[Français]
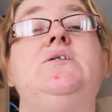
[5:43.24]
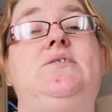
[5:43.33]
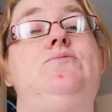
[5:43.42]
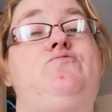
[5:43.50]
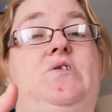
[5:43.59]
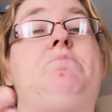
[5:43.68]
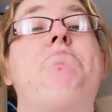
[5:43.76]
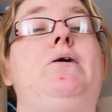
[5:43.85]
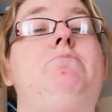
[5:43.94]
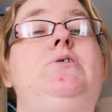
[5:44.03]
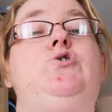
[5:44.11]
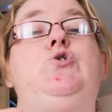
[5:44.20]
si vous n'êtes pas
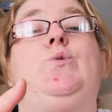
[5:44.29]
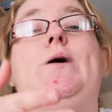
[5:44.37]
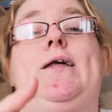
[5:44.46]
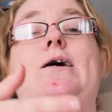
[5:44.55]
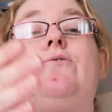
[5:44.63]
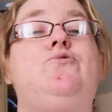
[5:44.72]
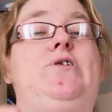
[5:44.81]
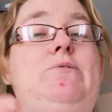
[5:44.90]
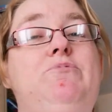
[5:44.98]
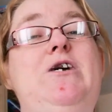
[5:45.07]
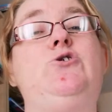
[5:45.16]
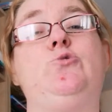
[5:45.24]
habitué à lire, vous avez
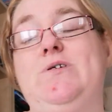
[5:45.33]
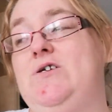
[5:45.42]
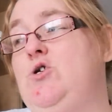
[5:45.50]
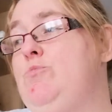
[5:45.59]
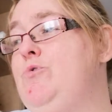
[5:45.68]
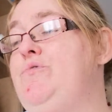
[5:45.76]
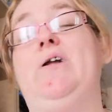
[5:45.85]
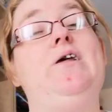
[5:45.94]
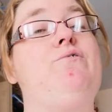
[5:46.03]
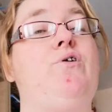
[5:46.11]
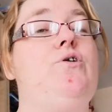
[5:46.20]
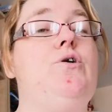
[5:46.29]
peut-être choisi le mauvais
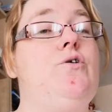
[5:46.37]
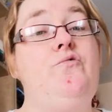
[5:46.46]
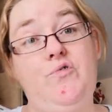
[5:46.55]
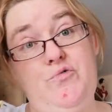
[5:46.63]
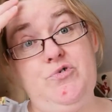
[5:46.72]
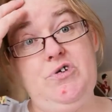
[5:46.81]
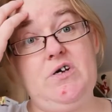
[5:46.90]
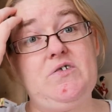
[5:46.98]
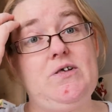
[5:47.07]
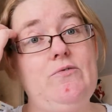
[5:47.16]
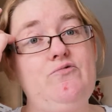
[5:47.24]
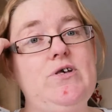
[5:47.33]
livre. Faut vous dire
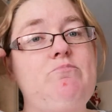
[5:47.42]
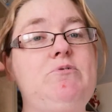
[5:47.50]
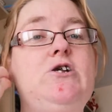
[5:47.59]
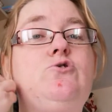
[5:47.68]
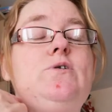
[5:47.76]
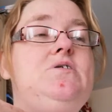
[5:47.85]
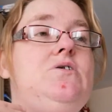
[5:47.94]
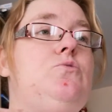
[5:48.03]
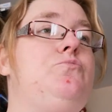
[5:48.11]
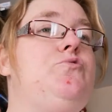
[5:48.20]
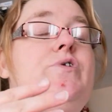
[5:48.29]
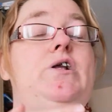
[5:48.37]
ça, vous avez peut-être choisi le
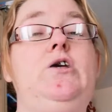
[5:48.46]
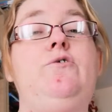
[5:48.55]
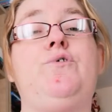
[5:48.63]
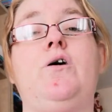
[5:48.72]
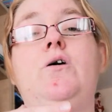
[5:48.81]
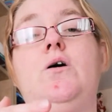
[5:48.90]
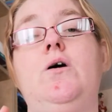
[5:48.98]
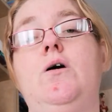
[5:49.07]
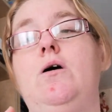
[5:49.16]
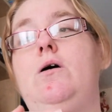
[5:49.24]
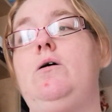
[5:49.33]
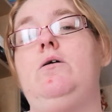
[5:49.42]
mauvais livre.
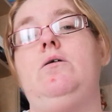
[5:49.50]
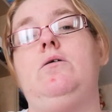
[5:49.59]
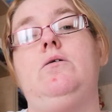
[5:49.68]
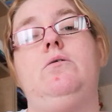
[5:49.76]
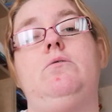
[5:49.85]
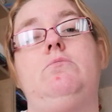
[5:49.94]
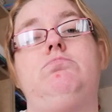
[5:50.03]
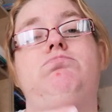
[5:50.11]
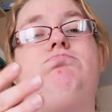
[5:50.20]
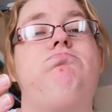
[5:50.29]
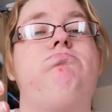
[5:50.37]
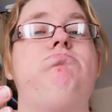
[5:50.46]
Euh,
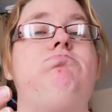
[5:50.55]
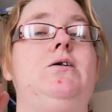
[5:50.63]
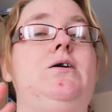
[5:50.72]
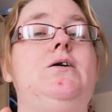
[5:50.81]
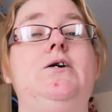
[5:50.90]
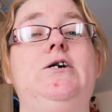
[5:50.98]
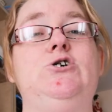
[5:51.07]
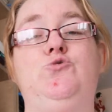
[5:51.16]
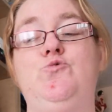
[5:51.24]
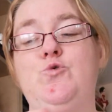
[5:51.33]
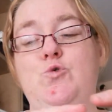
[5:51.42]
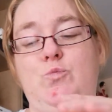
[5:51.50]
je
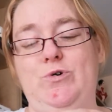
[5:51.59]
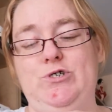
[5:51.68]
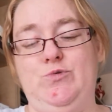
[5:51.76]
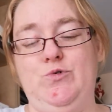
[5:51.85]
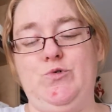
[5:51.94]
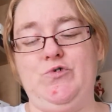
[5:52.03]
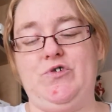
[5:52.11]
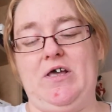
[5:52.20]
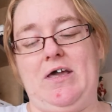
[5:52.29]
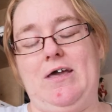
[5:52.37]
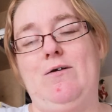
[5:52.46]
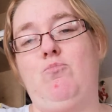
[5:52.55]
vous, moi, je vous
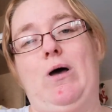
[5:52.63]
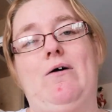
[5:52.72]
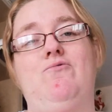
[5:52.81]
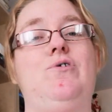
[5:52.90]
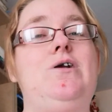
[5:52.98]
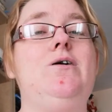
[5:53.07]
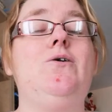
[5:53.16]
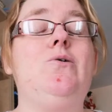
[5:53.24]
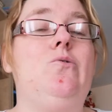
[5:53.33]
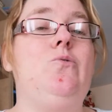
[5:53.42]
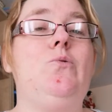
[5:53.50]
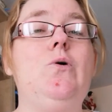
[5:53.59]
conseillerais, ben voilà,
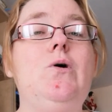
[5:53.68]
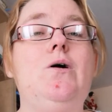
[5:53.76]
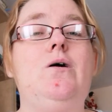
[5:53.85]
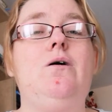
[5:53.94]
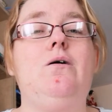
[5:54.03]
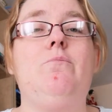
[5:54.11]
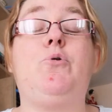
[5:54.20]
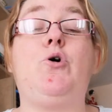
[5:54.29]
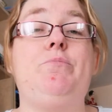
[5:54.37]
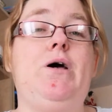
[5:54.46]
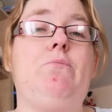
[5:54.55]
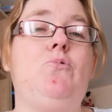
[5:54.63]
euh,
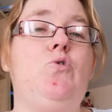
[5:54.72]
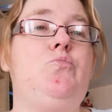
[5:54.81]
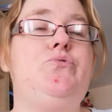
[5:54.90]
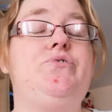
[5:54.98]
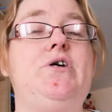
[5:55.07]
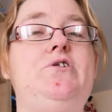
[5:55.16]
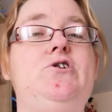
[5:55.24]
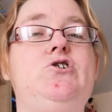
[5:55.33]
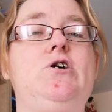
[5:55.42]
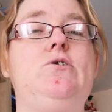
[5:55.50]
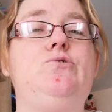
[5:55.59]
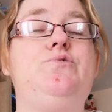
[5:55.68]
premièrement, peut-être
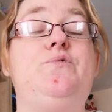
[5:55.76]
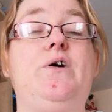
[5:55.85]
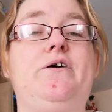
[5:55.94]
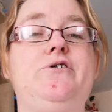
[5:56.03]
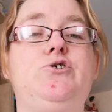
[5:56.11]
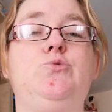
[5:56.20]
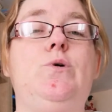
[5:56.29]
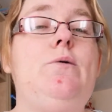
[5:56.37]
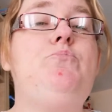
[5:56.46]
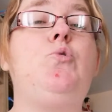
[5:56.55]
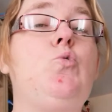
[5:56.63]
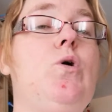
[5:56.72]
déjà de faire un choix,
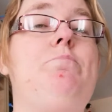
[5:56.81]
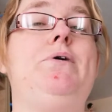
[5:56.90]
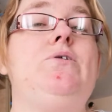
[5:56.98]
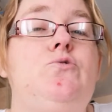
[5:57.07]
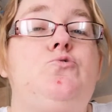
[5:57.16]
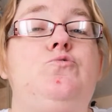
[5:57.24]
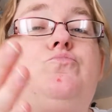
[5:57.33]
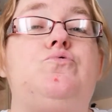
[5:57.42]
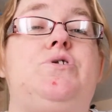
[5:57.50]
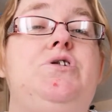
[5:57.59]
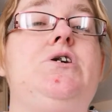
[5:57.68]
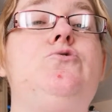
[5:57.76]
pourquoi pas dans une
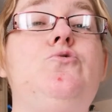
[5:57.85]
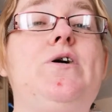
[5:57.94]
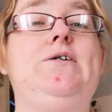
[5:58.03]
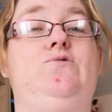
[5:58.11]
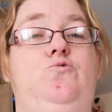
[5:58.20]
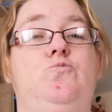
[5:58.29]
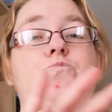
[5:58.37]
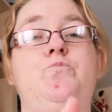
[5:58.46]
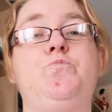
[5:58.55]
bouquinerie d'occasion.